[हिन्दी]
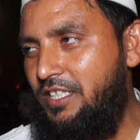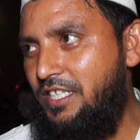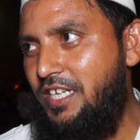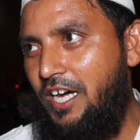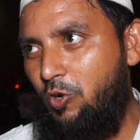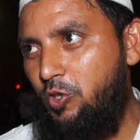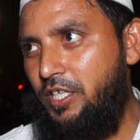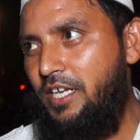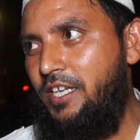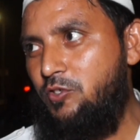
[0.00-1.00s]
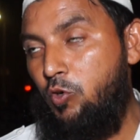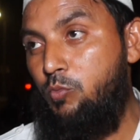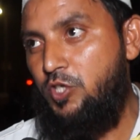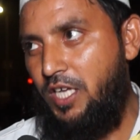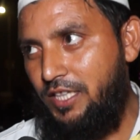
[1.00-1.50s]
अत्याचार होते हैं या
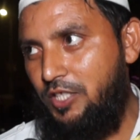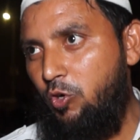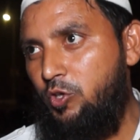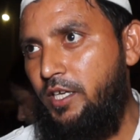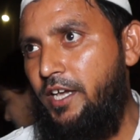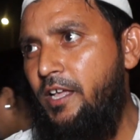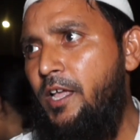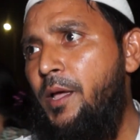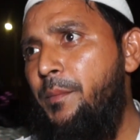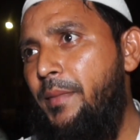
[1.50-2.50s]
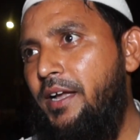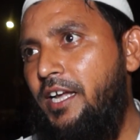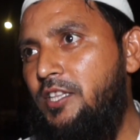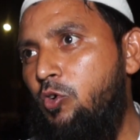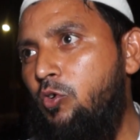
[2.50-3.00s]
जुल्म ज़्यादती होती है मैं
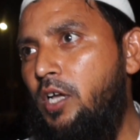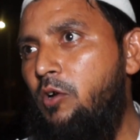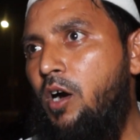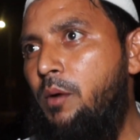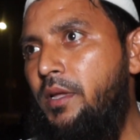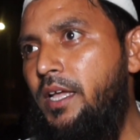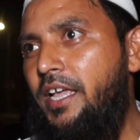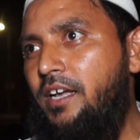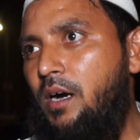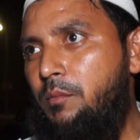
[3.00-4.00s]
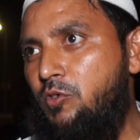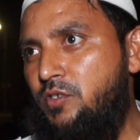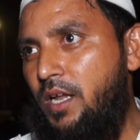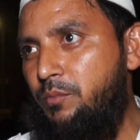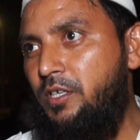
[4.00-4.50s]
कहता हूँ कि वहाँ भी एक अमन व
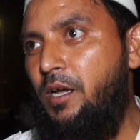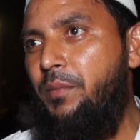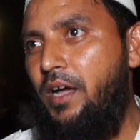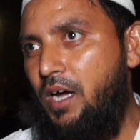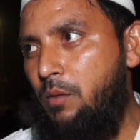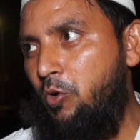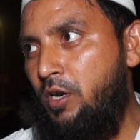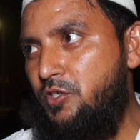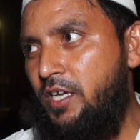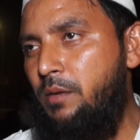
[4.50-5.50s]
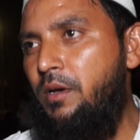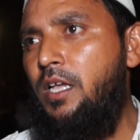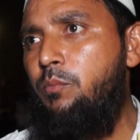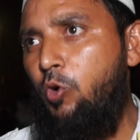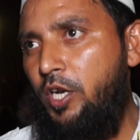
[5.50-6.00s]
सलामती का पैगाम होना चाहिए
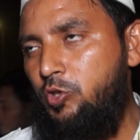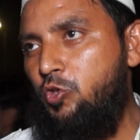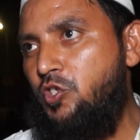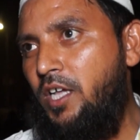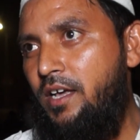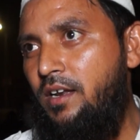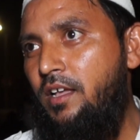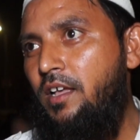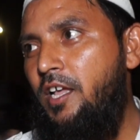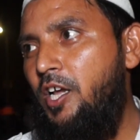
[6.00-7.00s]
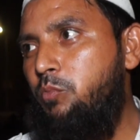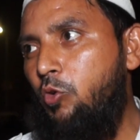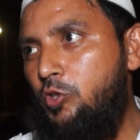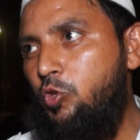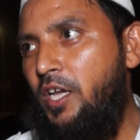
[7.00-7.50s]
बल्कि पूरे हिंदुस्तान एक
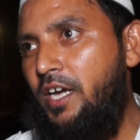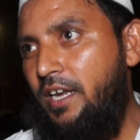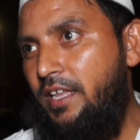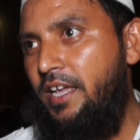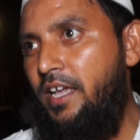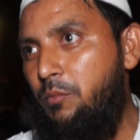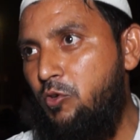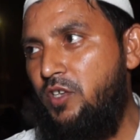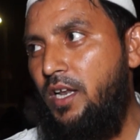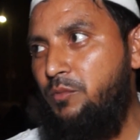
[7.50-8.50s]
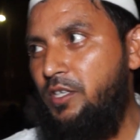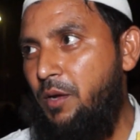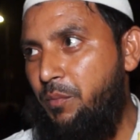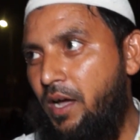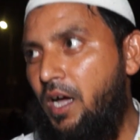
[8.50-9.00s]
पूरी दुनिया के लिए अमन सलामती
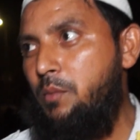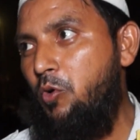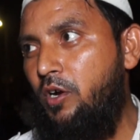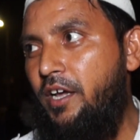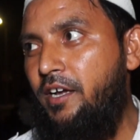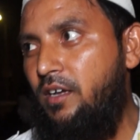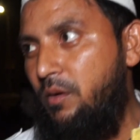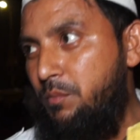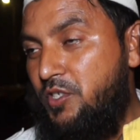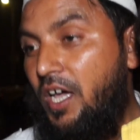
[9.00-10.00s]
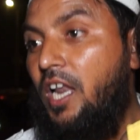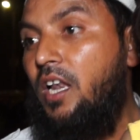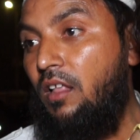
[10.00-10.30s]
का पैगाम होगा एक मिसाल